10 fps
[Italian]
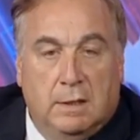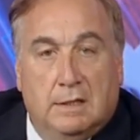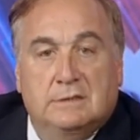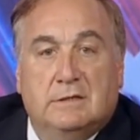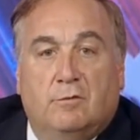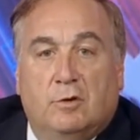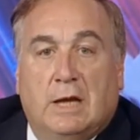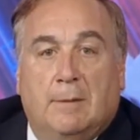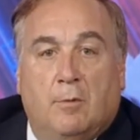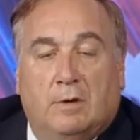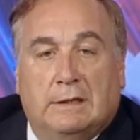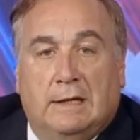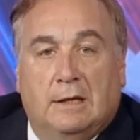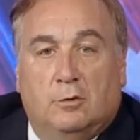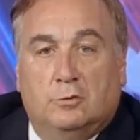se vogliamo
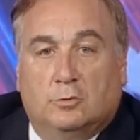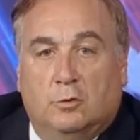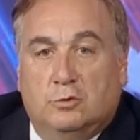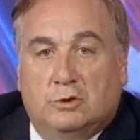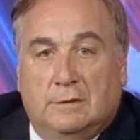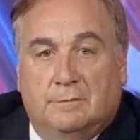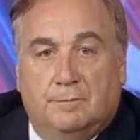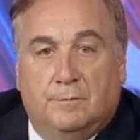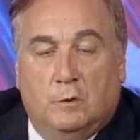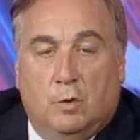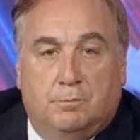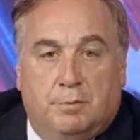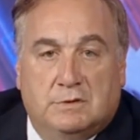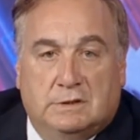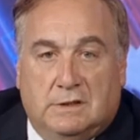guardarle in controluce, non
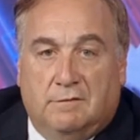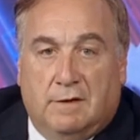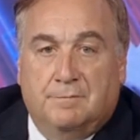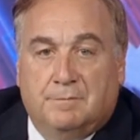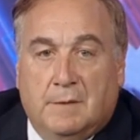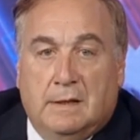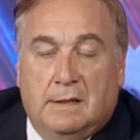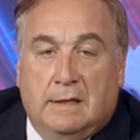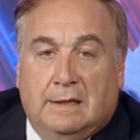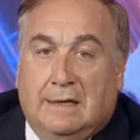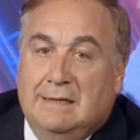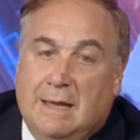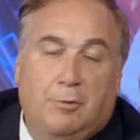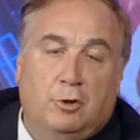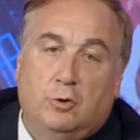positive? che il
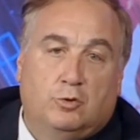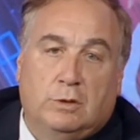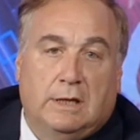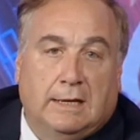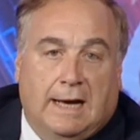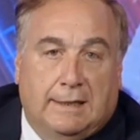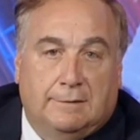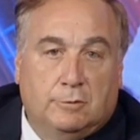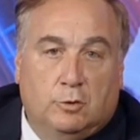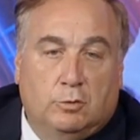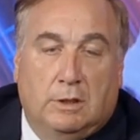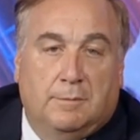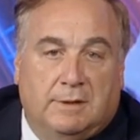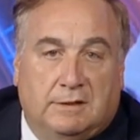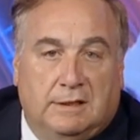Napoli non chiude le gare, non chiude le
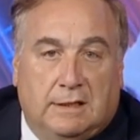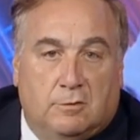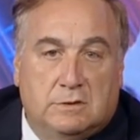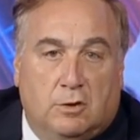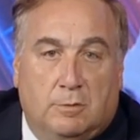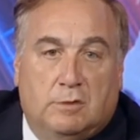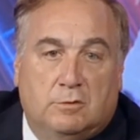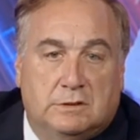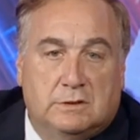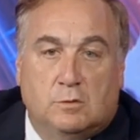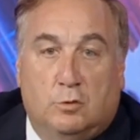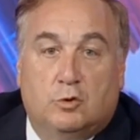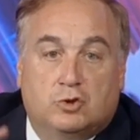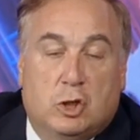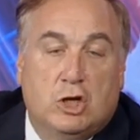partite, così come col Sassuolo,
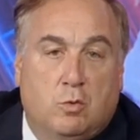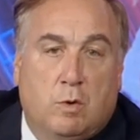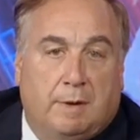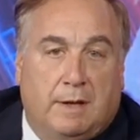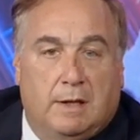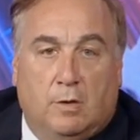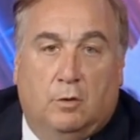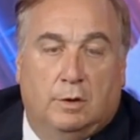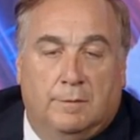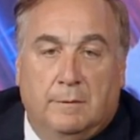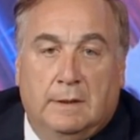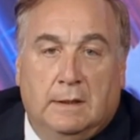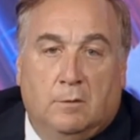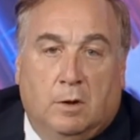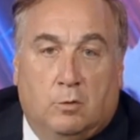5 palle gol,
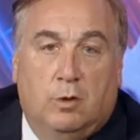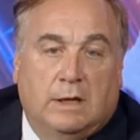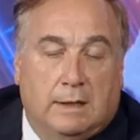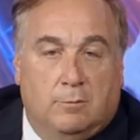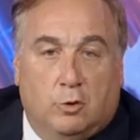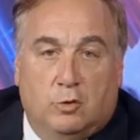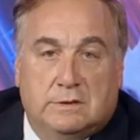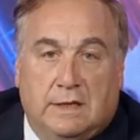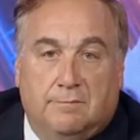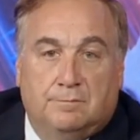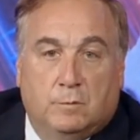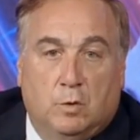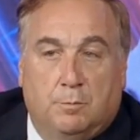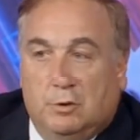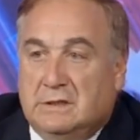qualcuna clamorosa,
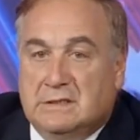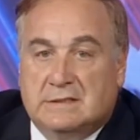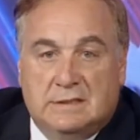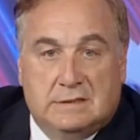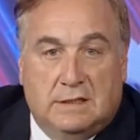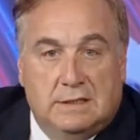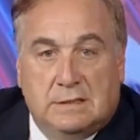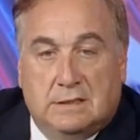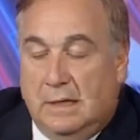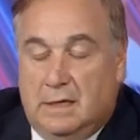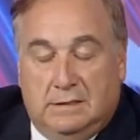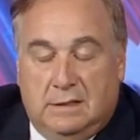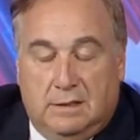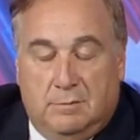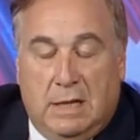colpo di testa di, Zielischi, eh,
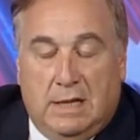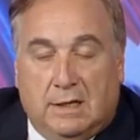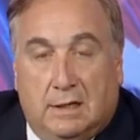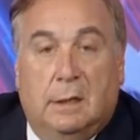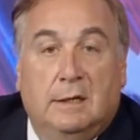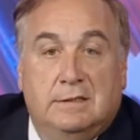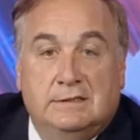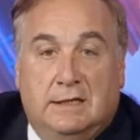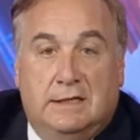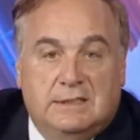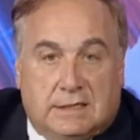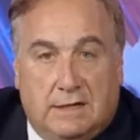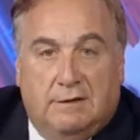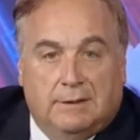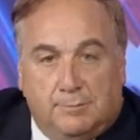di Milik, Zielischi
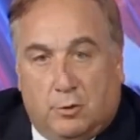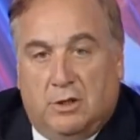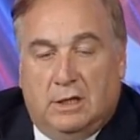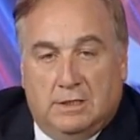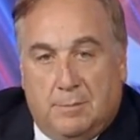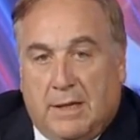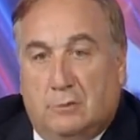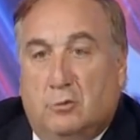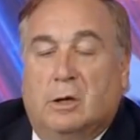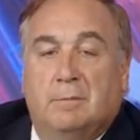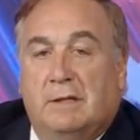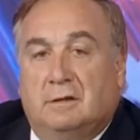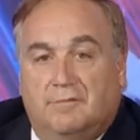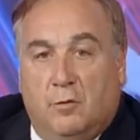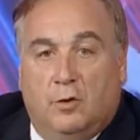davanti al portiere di Piatto che mette
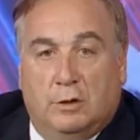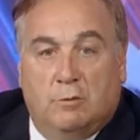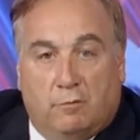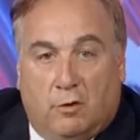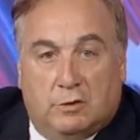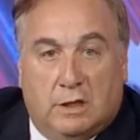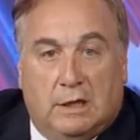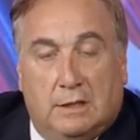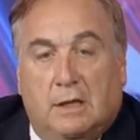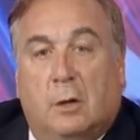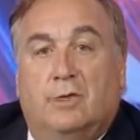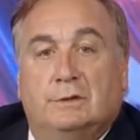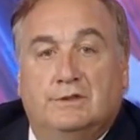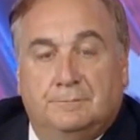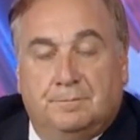fuori, due volte Cagliecon,